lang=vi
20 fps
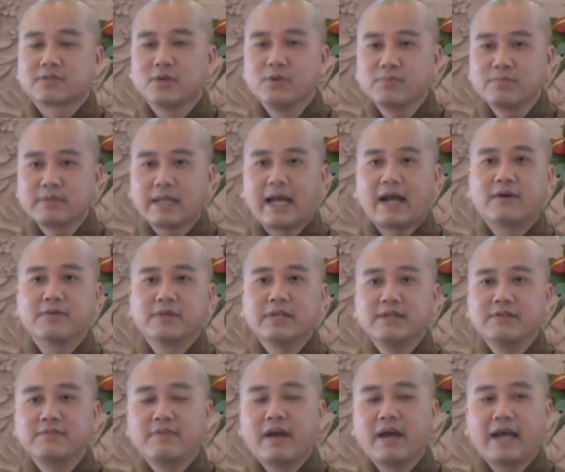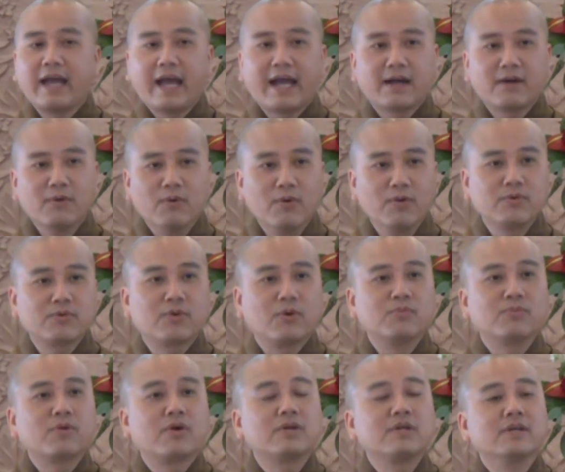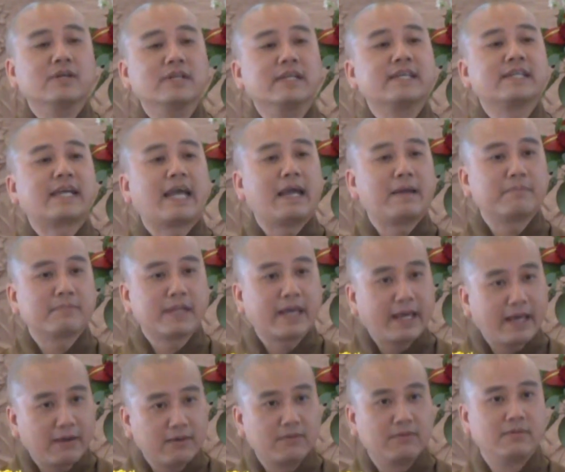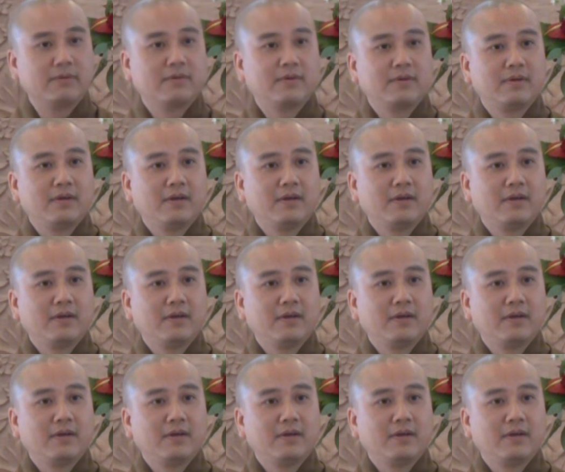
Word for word: Lúc nào đi về ăn uống Cũng có người đi kèm theo